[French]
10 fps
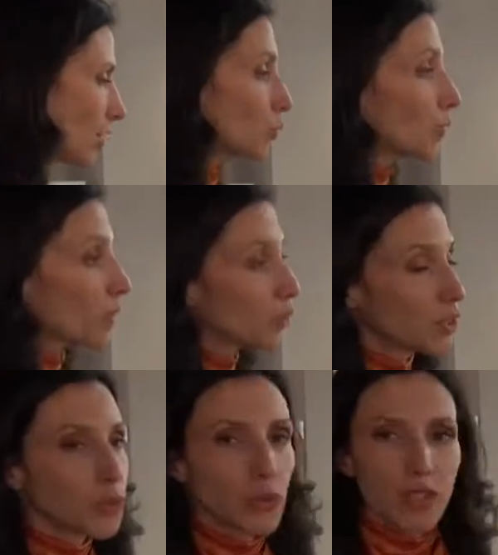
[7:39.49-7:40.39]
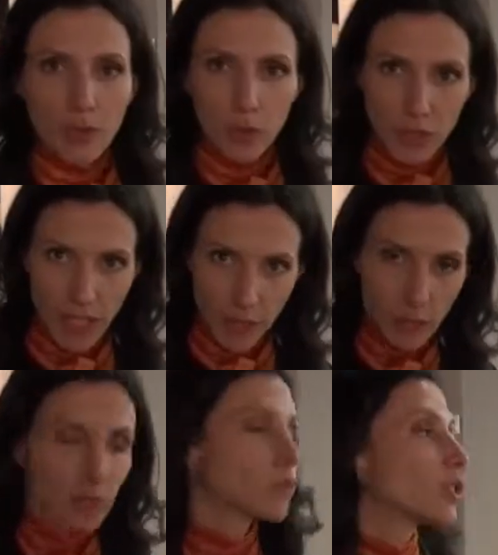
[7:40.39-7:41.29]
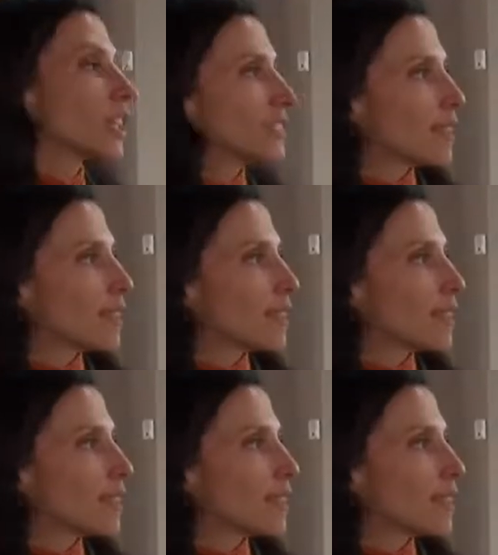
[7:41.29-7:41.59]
Nous avons aussi toute une gamme de savons, donc les